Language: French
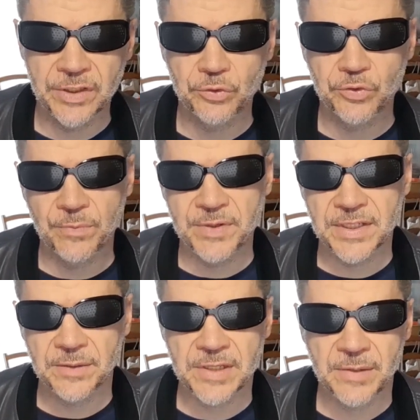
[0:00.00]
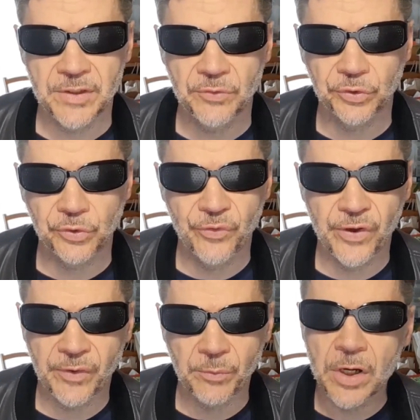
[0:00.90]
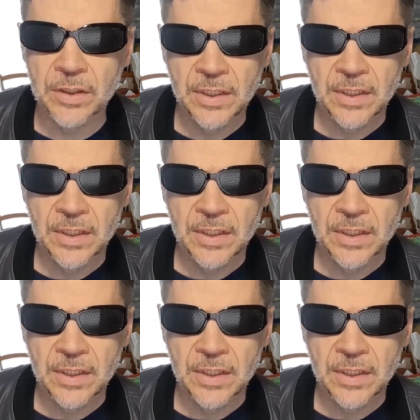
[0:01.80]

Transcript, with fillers: C'est toujours un plaisir, mes amis, de vous retrouver avec moi.